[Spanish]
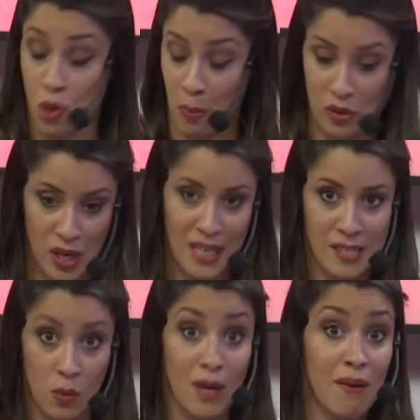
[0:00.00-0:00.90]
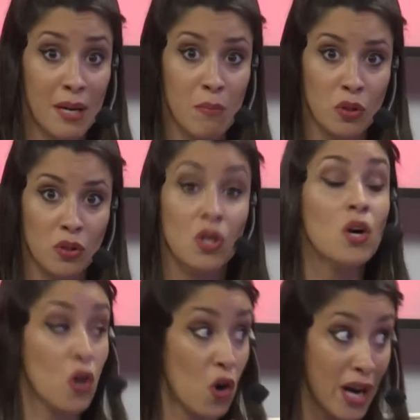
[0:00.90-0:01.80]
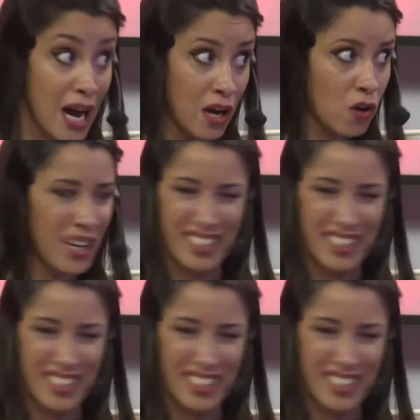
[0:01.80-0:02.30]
personas que circulaban en moto, con casco,